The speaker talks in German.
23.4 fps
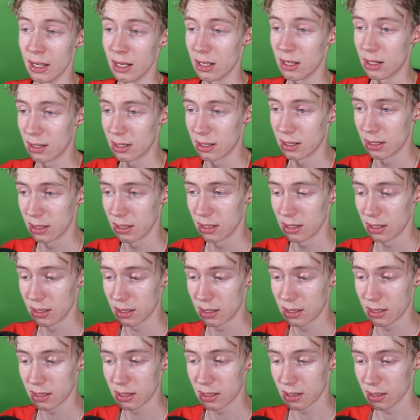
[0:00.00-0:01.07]
Und
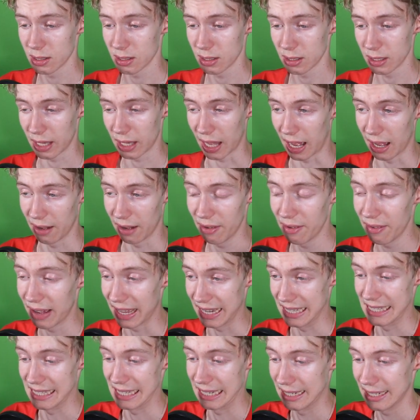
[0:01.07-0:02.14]
ja, wir
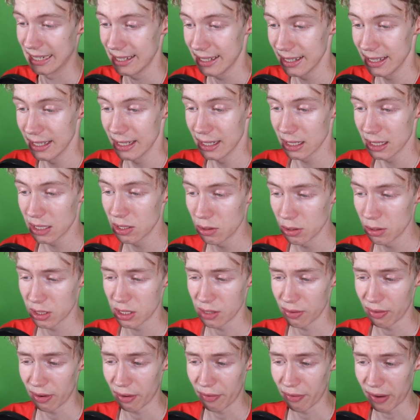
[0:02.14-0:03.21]
werden sehen.
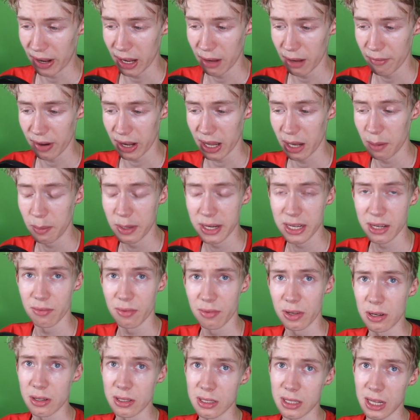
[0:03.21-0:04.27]
Gut, wir fangen einfach an mit den
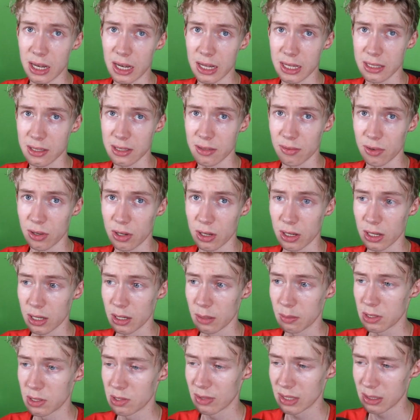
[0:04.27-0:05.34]
Videos der letzten
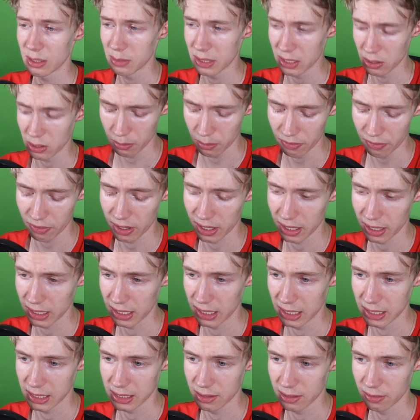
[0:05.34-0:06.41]
Woche, beziehungsweise Umfrage der
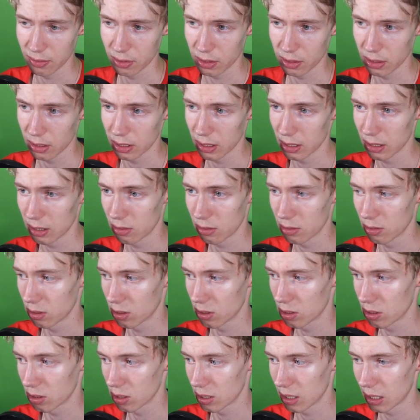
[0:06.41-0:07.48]
letzten Woche.
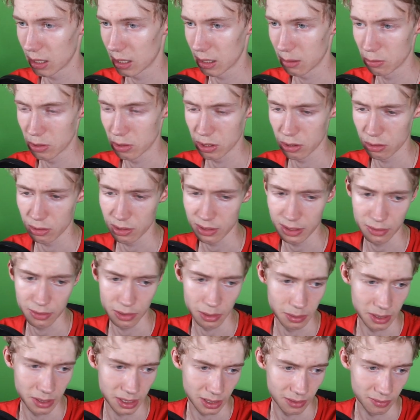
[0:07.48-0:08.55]
Und da muss ich noch kurz was
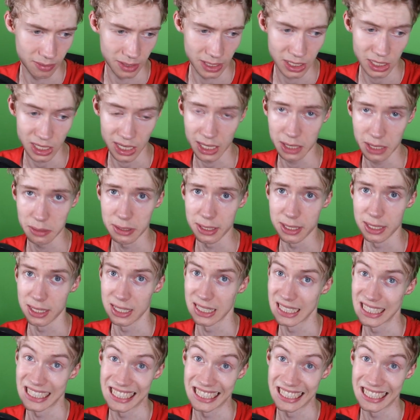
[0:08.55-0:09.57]
vorbereiten, weil ich kacke bin.